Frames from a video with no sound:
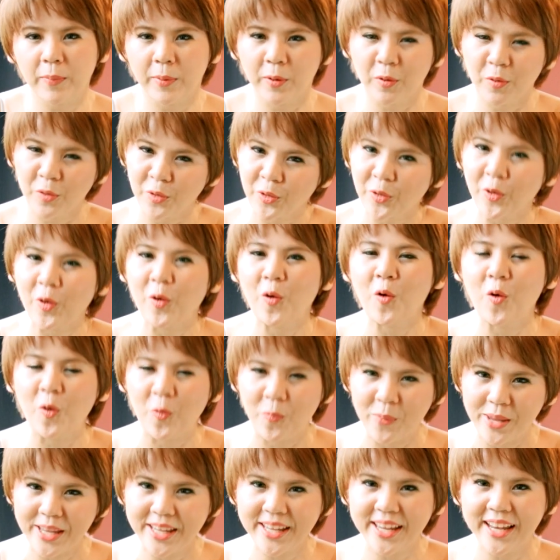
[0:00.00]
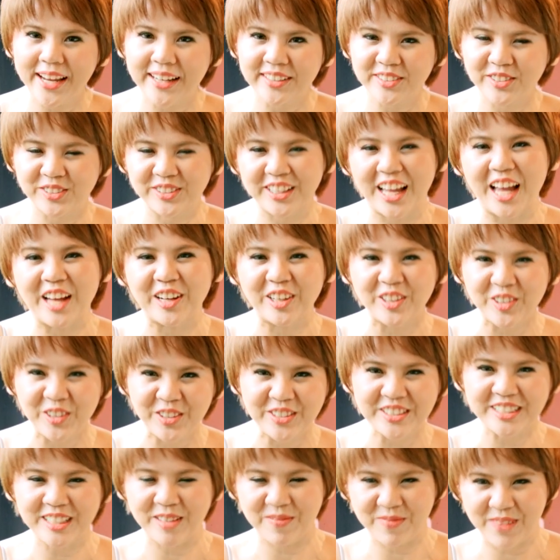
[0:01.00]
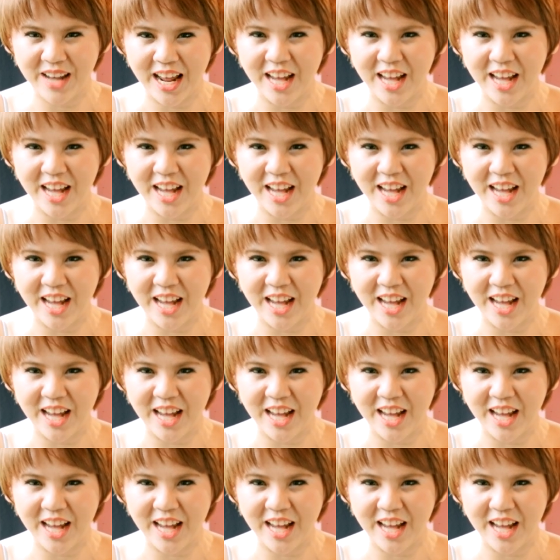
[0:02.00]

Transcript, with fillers: เป็นคนโกหกไม่เก่ง สุดท้ายก็โดนจับ